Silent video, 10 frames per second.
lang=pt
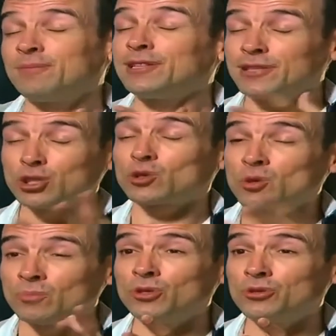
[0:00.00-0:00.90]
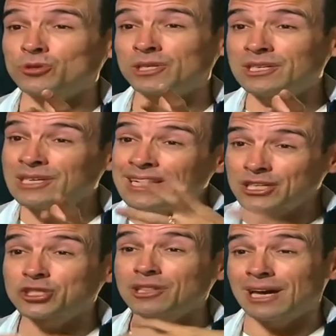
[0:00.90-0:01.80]
família chocou muito que
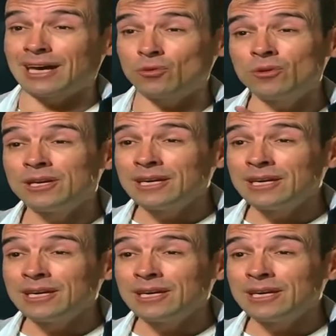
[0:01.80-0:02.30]
este lado